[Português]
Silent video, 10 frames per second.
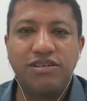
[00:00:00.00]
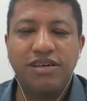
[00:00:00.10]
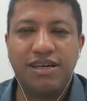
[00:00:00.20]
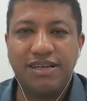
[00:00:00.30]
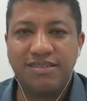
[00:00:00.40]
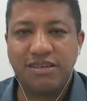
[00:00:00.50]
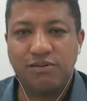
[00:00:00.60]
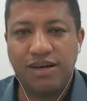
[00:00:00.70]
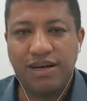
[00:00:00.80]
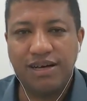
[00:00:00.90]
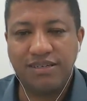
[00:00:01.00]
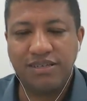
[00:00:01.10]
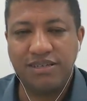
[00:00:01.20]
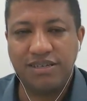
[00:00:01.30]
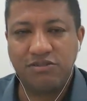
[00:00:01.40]
em relação a essas
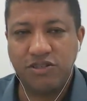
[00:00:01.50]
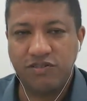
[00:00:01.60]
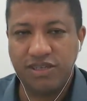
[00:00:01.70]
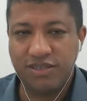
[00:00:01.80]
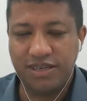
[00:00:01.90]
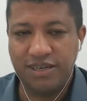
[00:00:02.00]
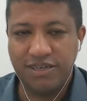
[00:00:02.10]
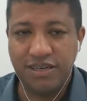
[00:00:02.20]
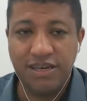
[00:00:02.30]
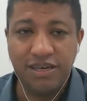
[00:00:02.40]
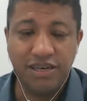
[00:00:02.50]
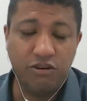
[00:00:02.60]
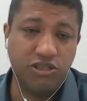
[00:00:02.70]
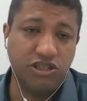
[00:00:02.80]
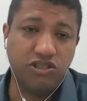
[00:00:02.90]
transações financeiras, que
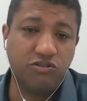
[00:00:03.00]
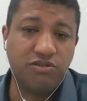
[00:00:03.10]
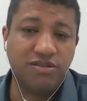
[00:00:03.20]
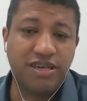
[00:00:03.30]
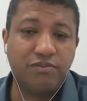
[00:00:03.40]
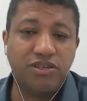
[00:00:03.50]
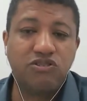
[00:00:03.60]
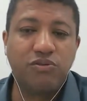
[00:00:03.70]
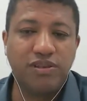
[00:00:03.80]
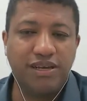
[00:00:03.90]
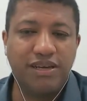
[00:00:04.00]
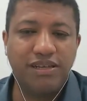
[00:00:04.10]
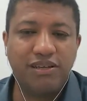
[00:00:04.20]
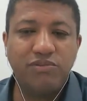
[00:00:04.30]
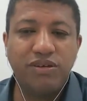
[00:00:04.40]
hoje a gente não consegue mais esconder. Né?
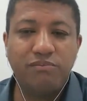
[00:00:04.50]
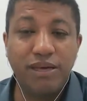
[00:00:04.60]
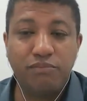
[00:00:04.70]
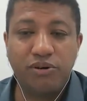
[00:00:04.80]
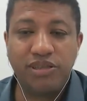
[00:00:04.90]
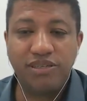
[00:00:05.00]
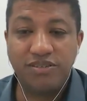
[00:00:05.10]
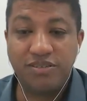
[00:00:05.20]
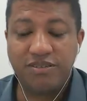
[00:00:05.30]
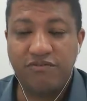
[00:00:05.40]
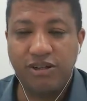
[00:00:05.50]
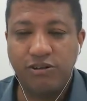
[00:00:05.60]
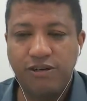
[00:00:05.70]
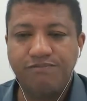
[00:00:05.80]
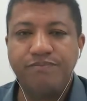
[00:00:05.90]
Então, é bem importante isso que você
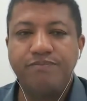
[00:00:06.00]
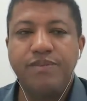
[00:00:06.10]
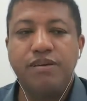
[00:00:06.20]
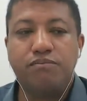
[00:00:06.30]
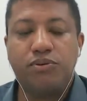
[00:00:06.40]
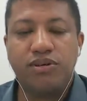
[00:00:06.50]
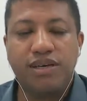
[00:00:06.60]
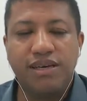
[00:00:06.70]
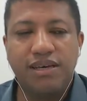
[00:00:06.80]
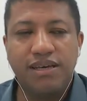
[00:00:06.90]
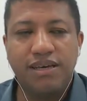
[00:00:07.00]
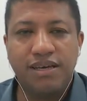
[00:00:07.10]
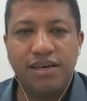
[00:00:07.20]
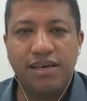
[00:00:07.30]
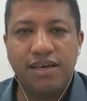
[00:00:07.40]
falou,
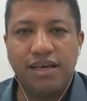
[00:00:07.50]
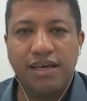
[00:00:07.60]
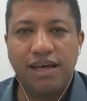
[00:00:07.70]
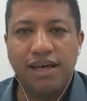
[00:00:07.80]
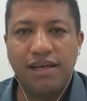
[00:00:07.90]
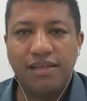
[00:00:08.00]
porque